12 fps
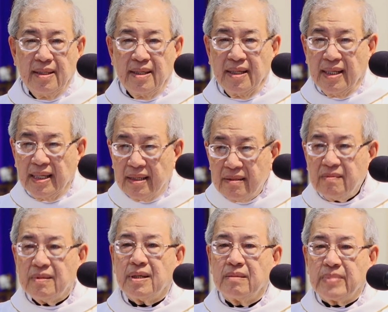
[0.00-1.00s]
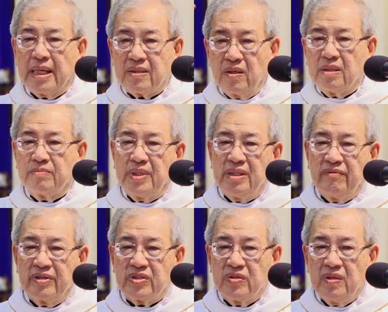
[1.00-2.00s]
nếu không đặt trọn niềm tin
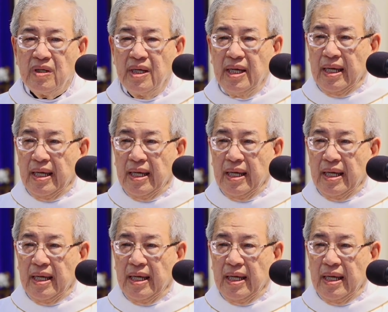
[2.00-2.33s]
vào Chúa